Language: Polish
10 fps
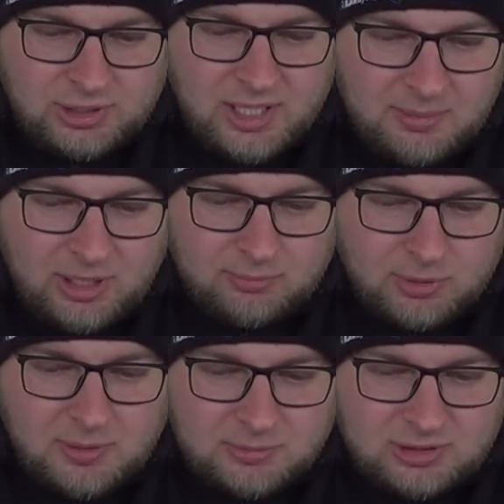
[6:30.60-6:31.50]
nie mają
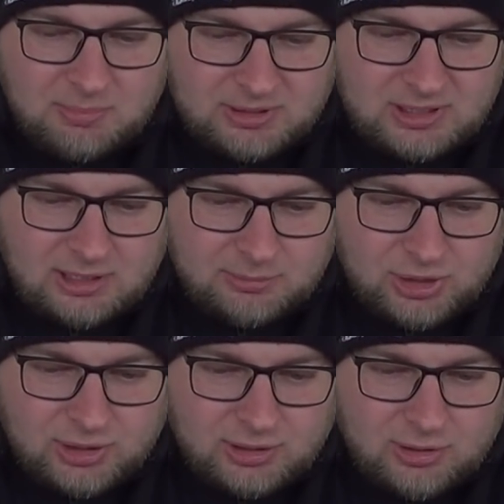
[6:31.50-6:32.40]
problemu z zapasaniem
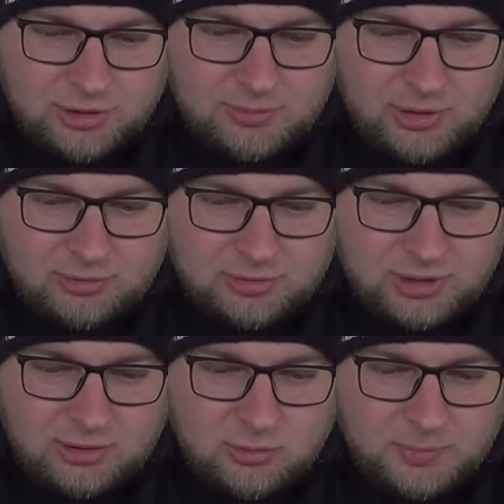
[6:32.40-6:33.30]
się. Chodzi mi o to,
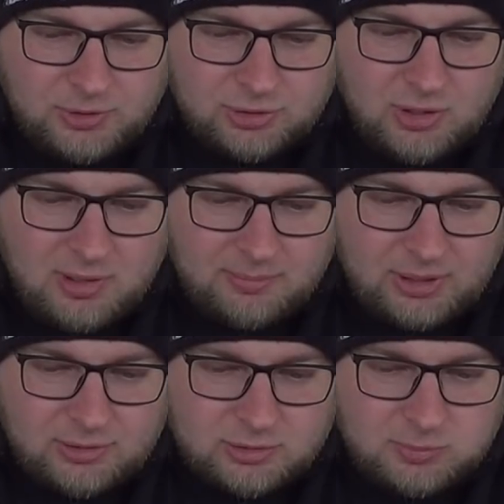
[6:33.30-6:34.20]
czy jak kupisz
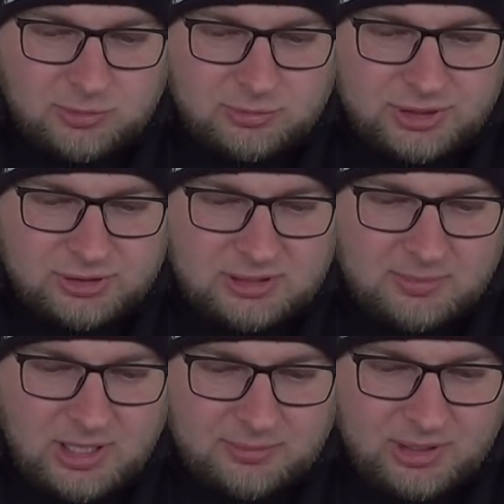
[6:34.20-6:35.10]
gołębia do rozpłodu, gdzie
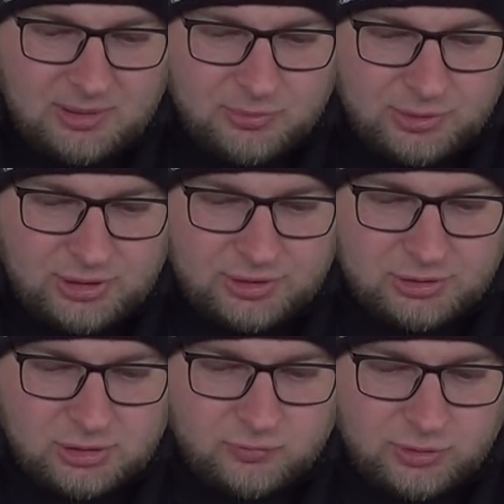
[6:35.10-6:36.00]
system karmienia był inny
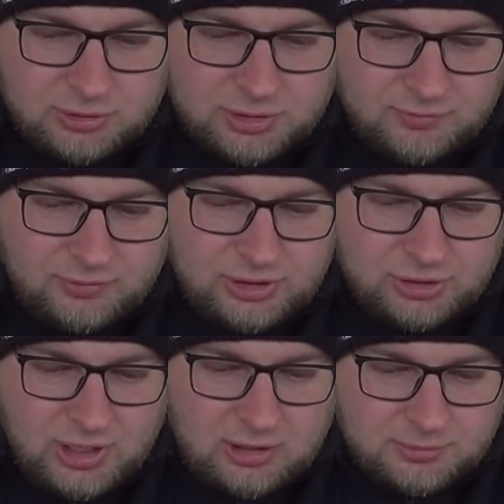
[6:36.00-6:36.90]
niż twój, to czy
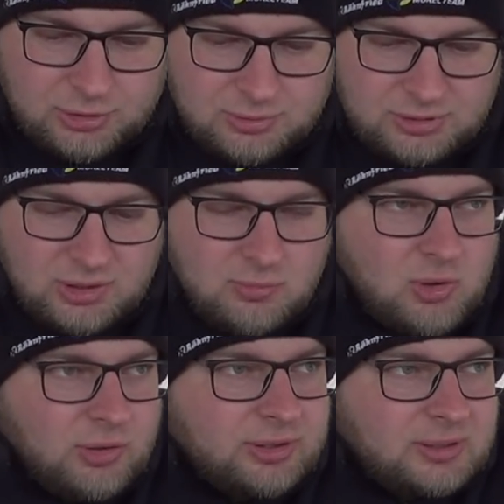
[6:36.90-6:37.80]
widzisz jakąś różnicę u
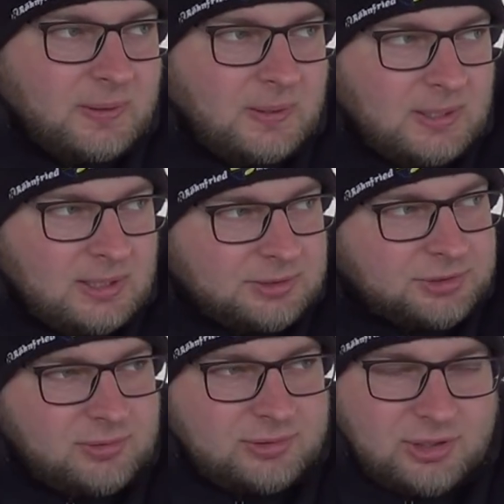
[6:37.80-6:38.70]
młodych.
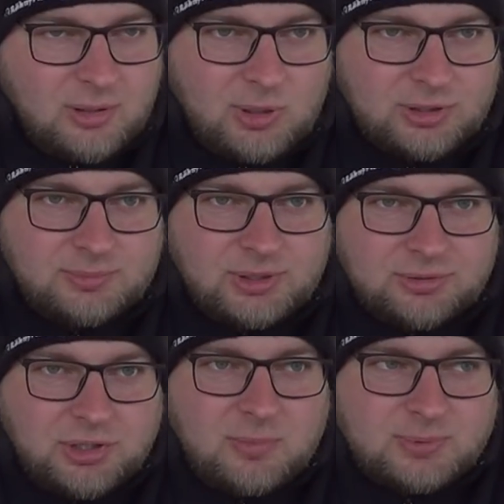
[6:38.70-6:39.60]
Szczerze mówiąc, nie obchodzi mnie
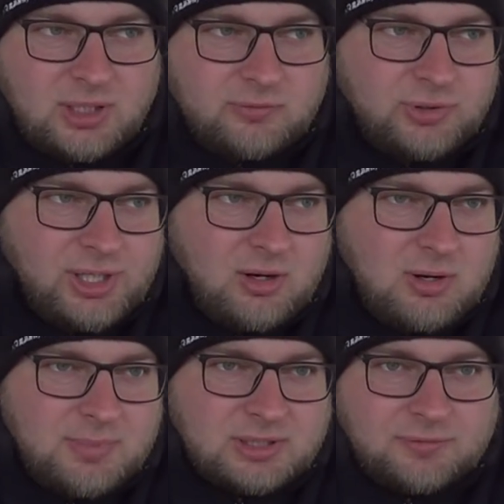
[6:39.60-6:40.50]
to, nie obserwuję
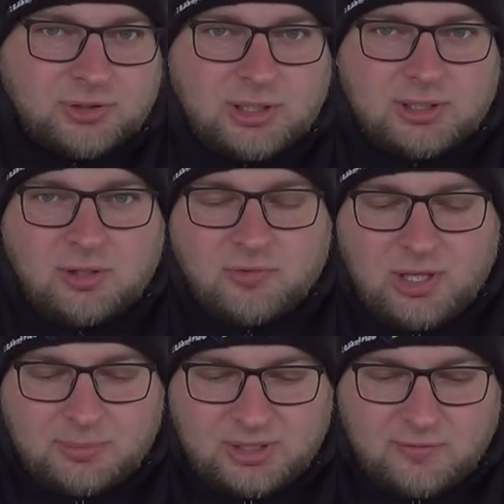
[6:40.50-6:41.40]
gołębie, zawsze nowo
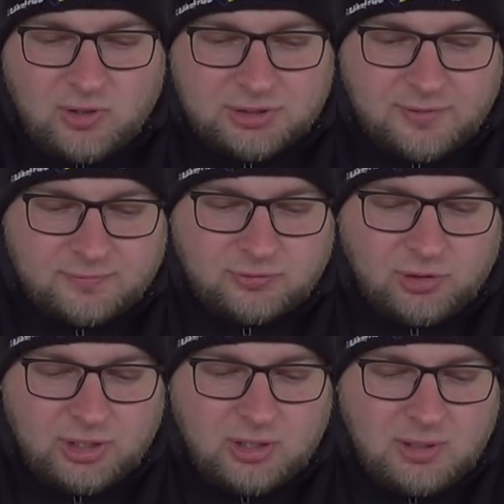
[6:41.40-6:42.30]
nabyte włączam w
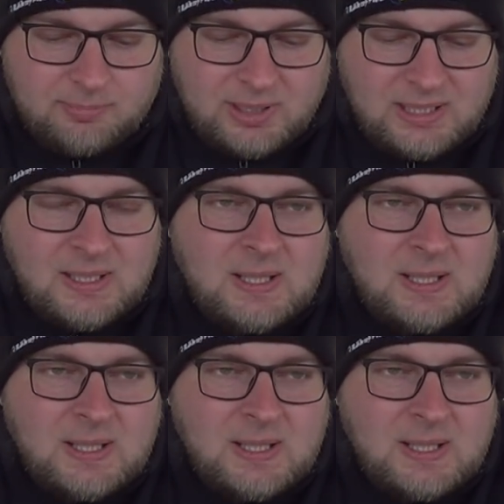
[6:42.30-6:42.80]
swoje gołębie.